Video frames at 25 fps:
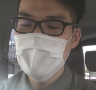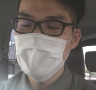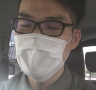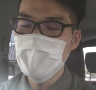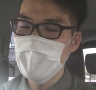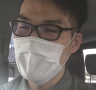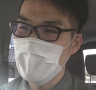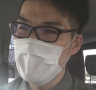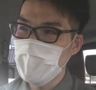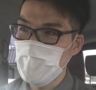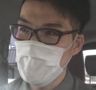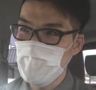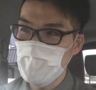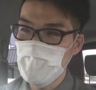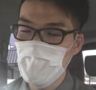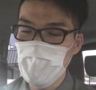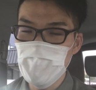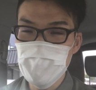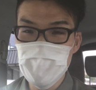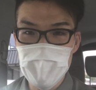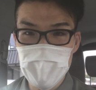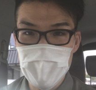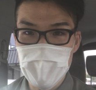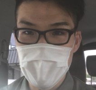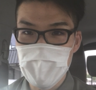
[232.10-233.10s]
いやーこれ
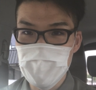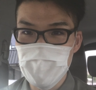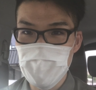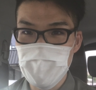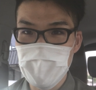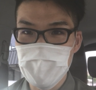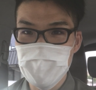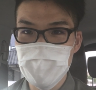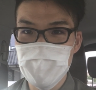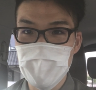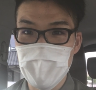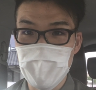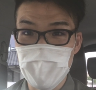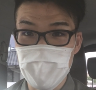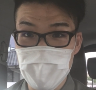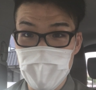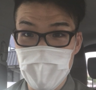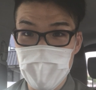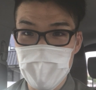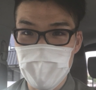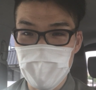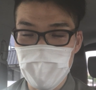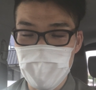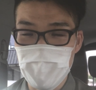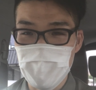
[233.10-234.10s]
どんだけ遊べるんだろう
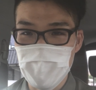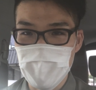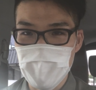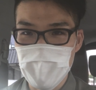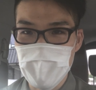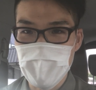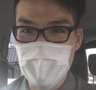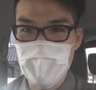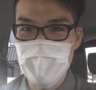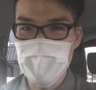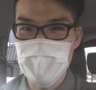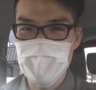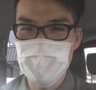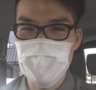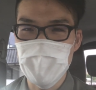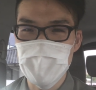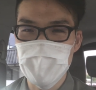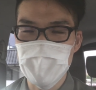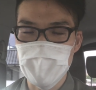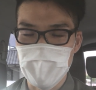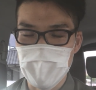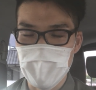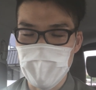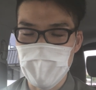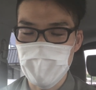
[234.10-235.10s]
なっていうふうに感じま
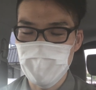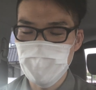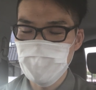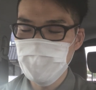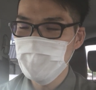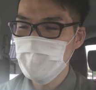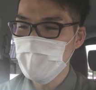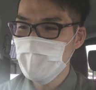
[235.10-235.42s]
したね。